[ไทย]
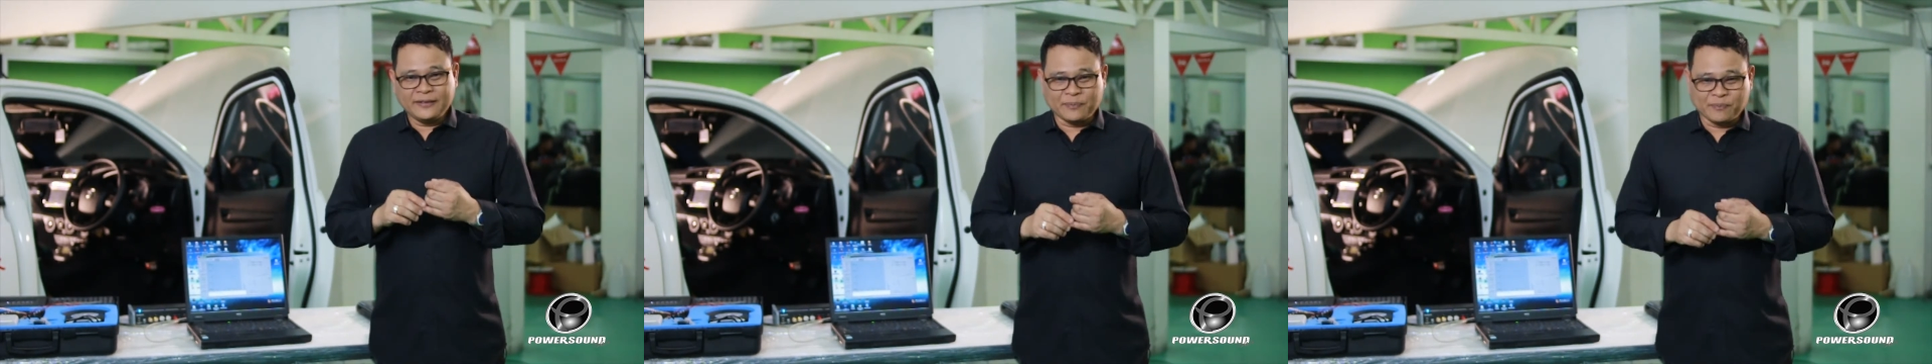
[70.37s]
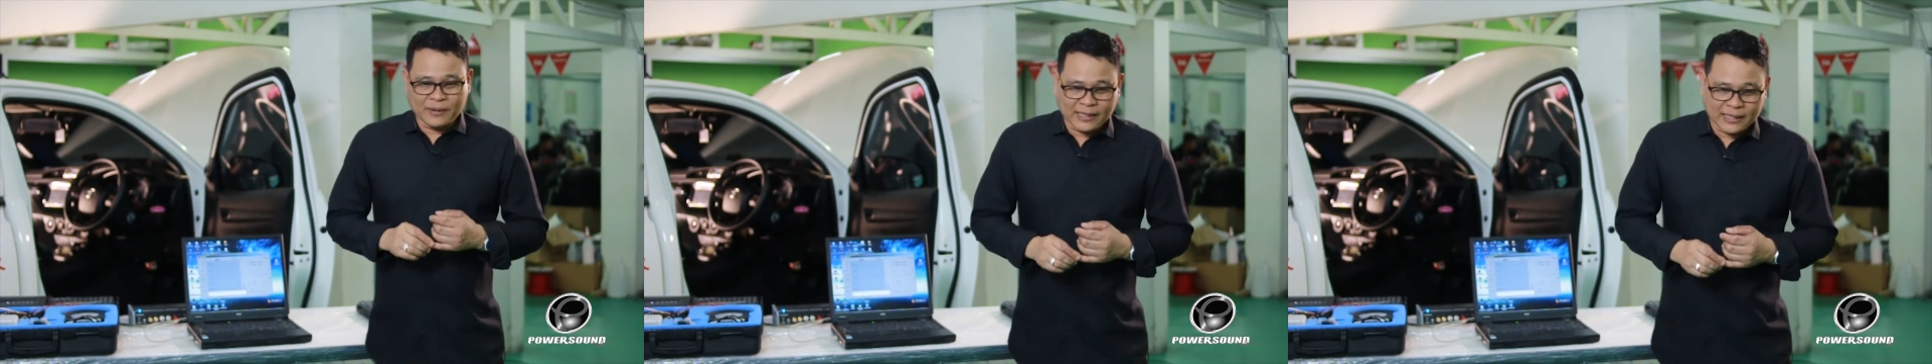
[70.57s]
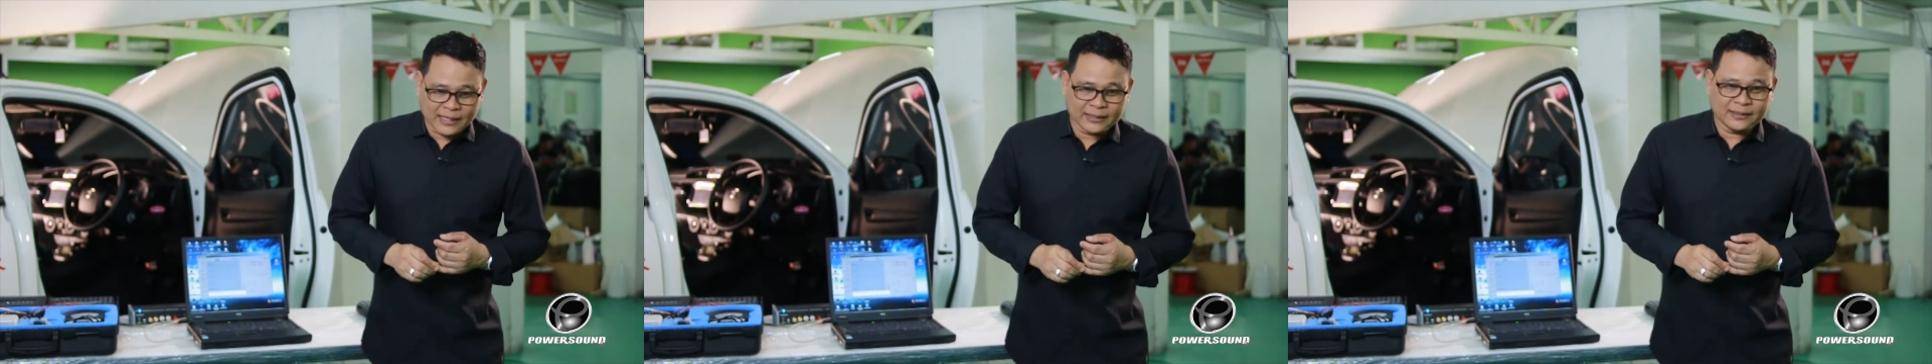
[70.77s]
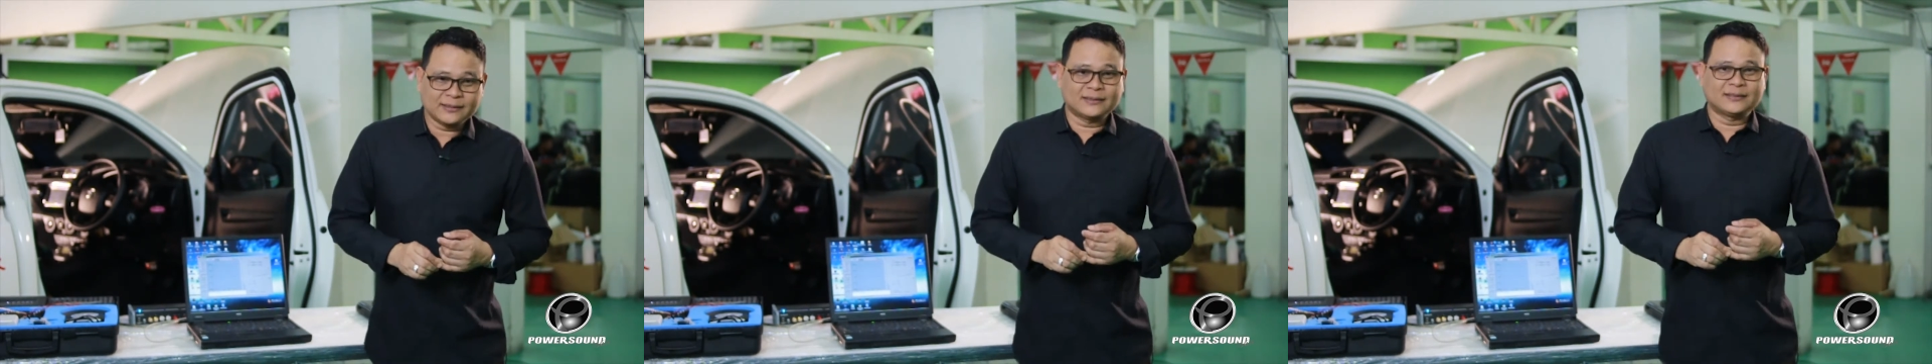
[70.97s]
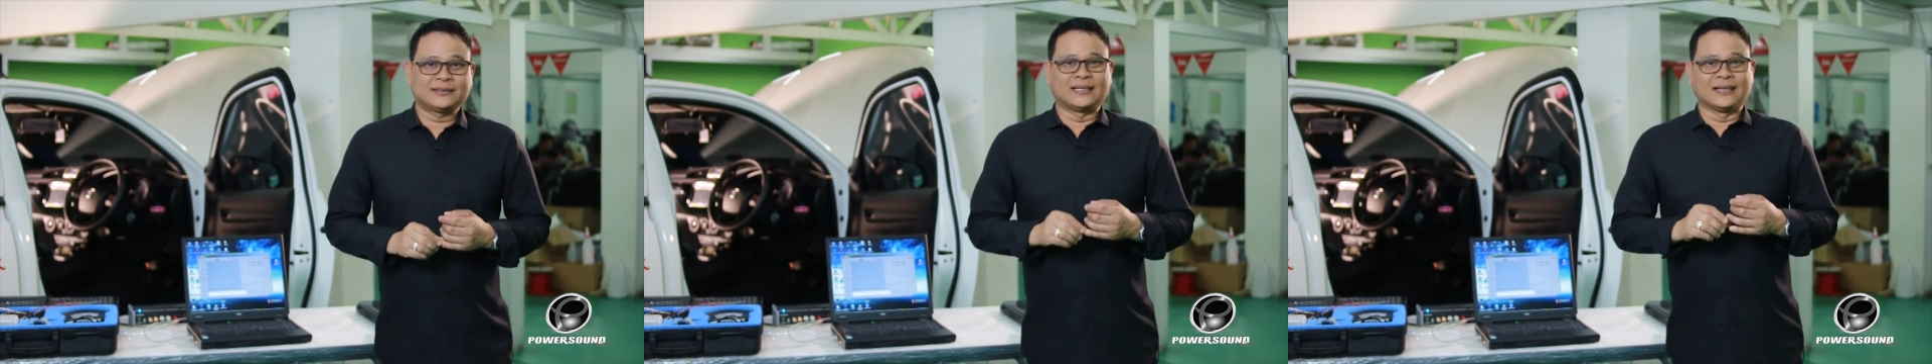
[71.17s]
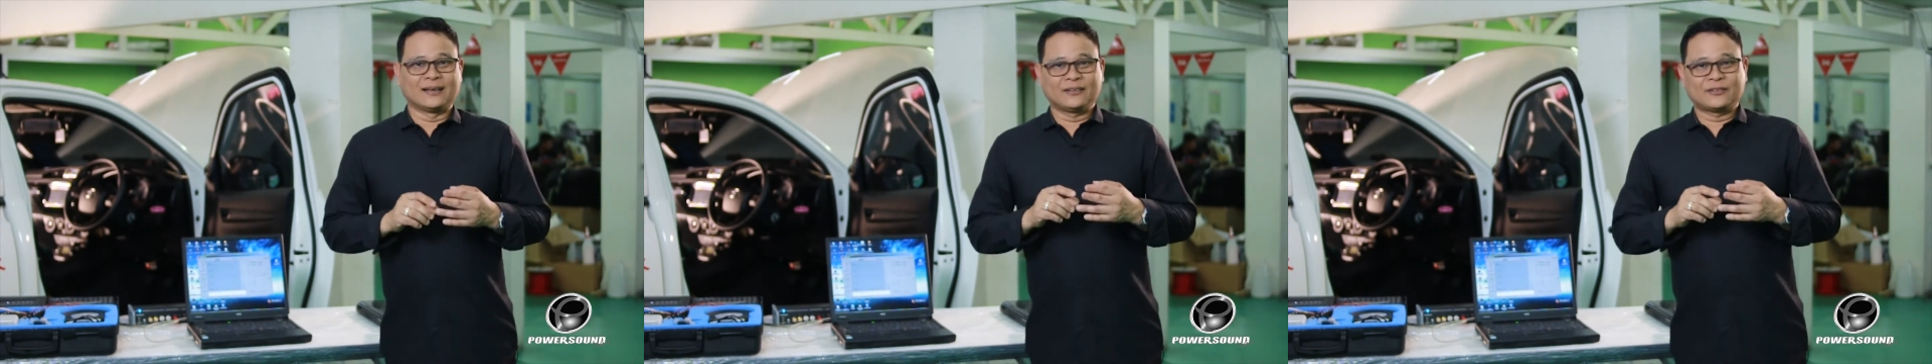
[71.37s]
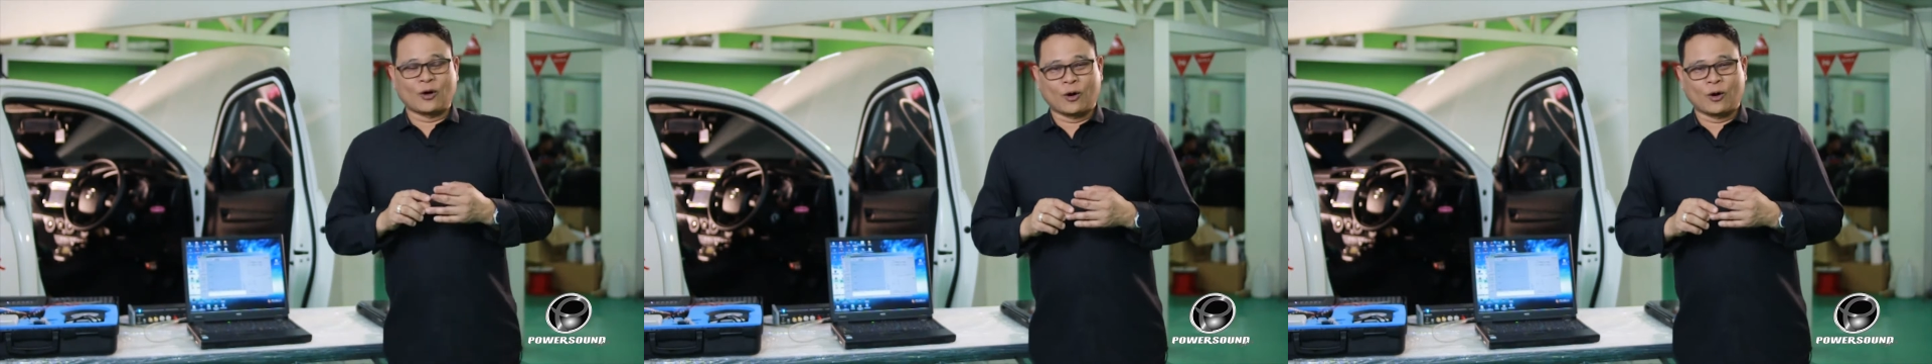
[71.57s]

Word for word: 20 เฮิรตซ์ถึง